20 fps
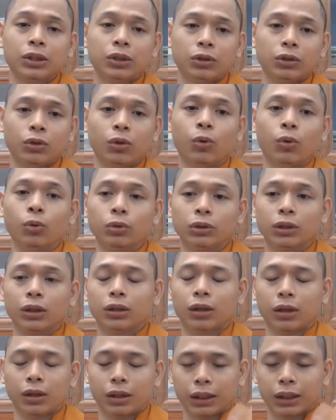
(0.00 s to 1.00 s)
dù cho
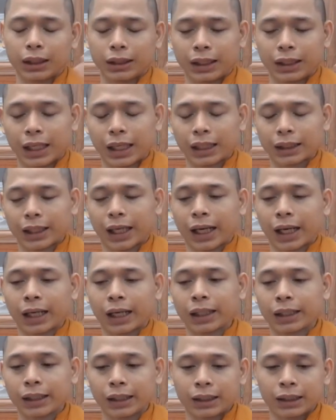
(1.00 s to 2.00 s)
đó là gia
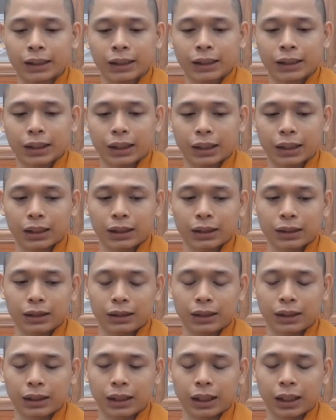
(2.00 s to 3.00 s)
tài ha,
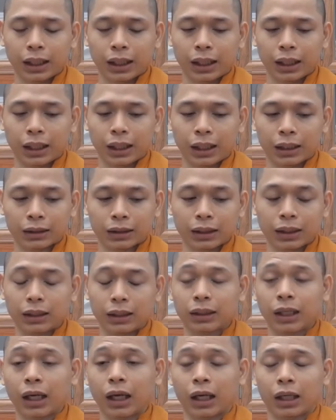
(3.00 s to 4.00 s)
là cơ
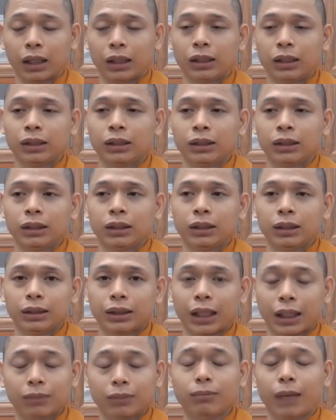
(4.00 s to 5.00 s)
thể
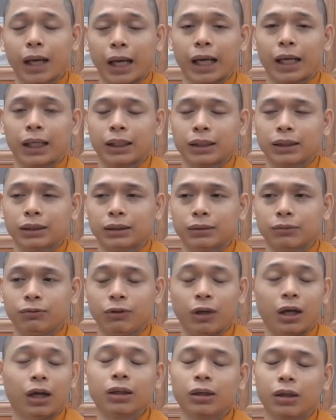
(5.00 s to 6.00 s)
tánh mạng
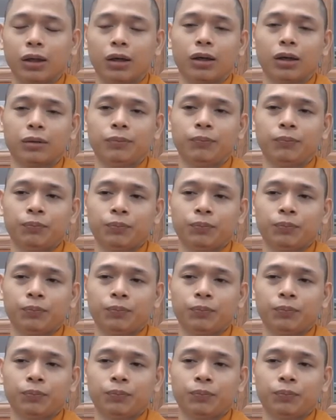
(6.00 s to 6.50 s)
vợ con